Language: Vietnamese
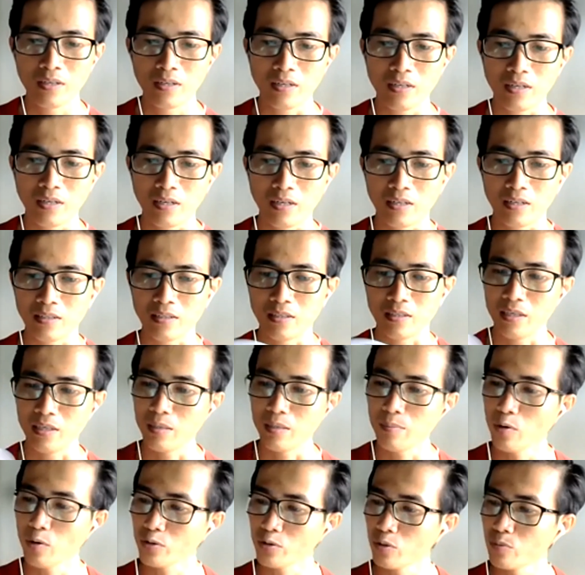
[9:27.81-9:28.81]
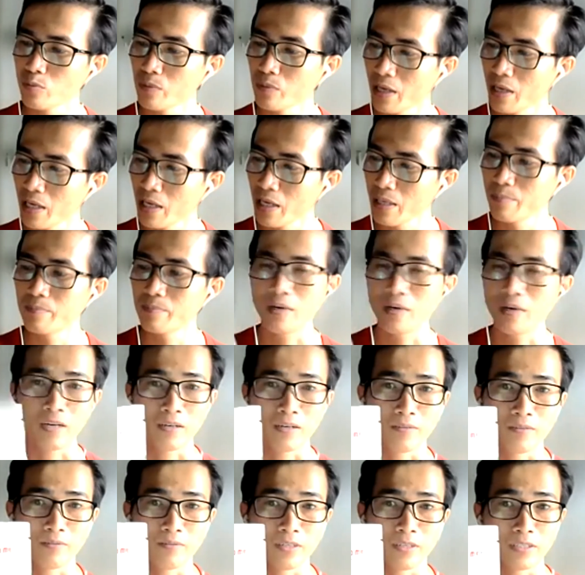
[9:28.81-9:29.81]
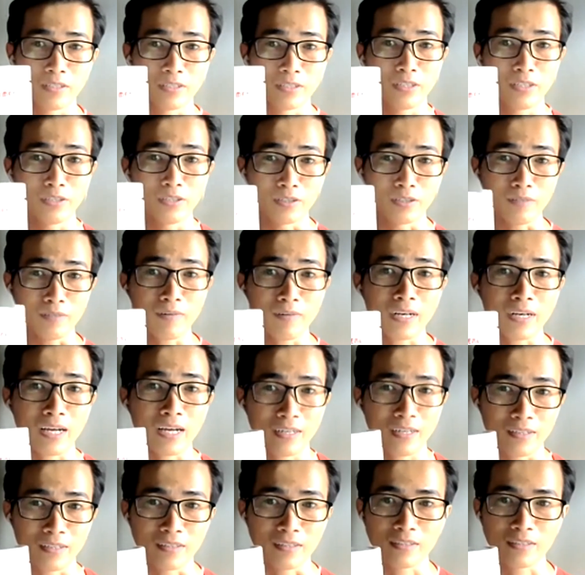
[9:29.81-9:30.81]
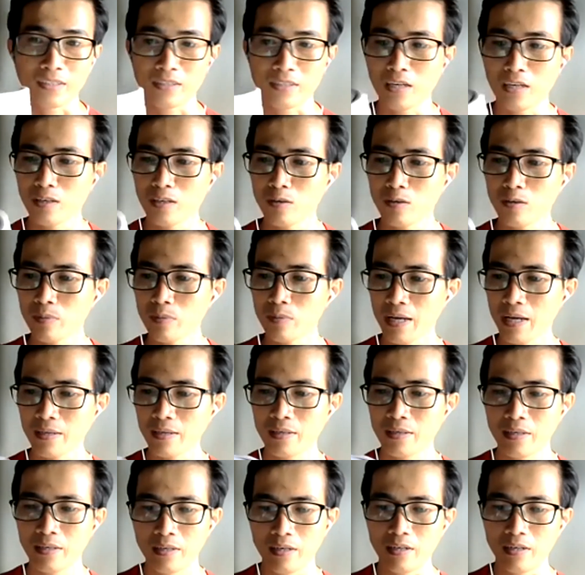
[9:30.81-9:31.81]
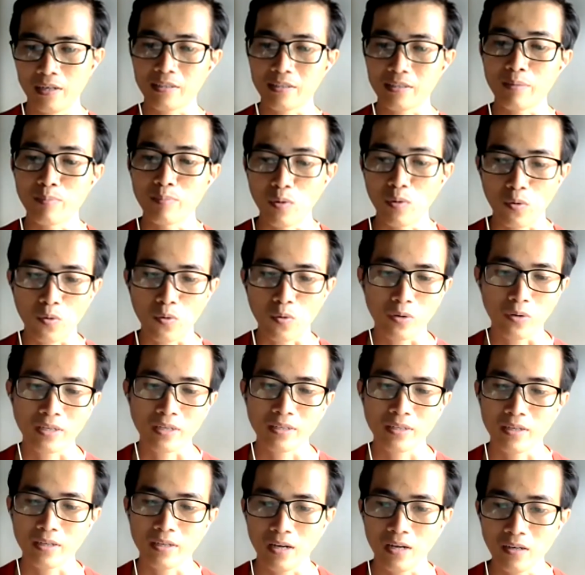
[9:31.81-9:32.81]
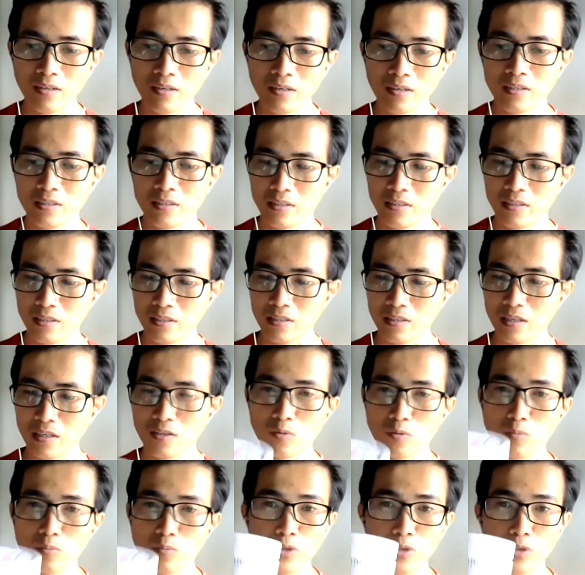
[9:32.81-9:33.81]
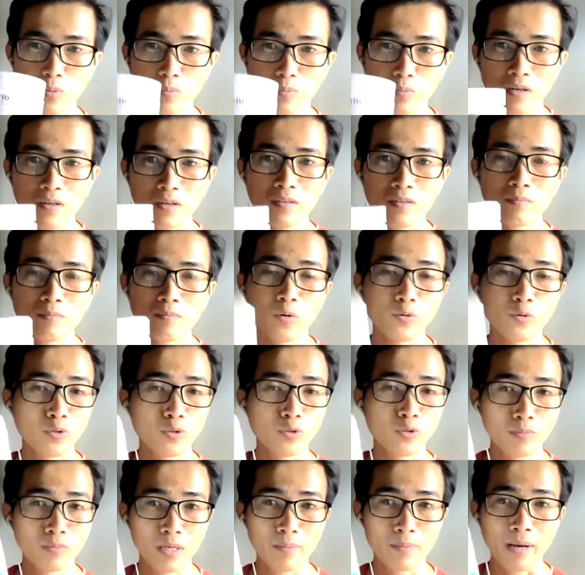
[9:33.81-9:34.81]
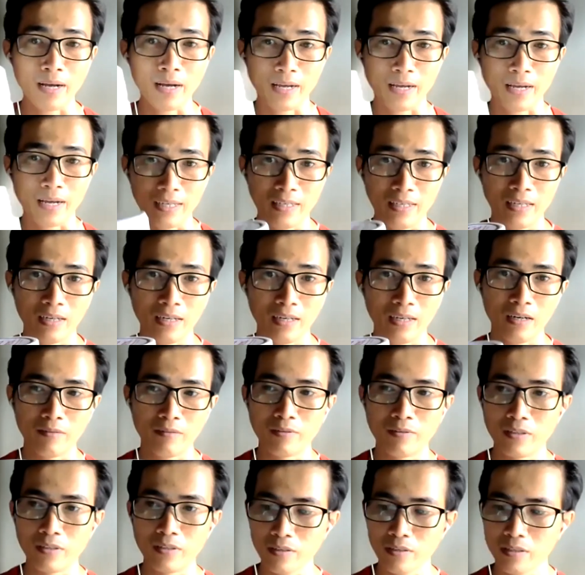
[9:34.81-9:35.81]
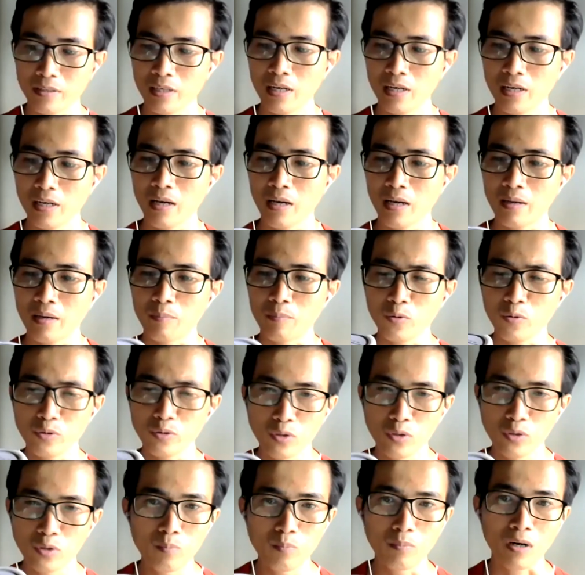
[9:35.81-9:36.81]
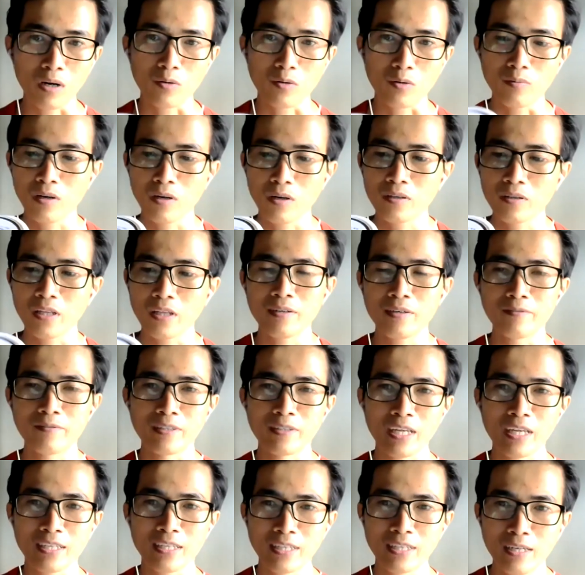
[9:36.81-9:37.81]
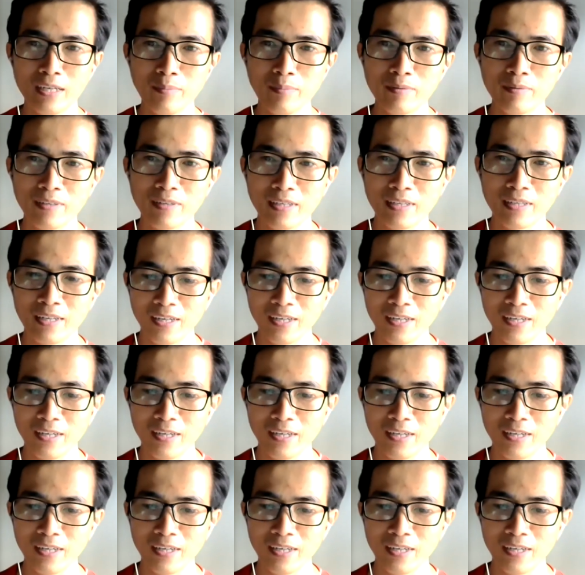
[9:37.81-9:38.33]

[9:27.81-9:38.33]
à, để bổ sung thêm à, về dinh dưỡng và năng lượng thì tân cũng đang à, chạy bộ này đó thì tân cũng dùng nó bổ sung thêm hàng ngày à, vừa có thể là bổ sung mà cũng có thể là vừa thay thế cái việc,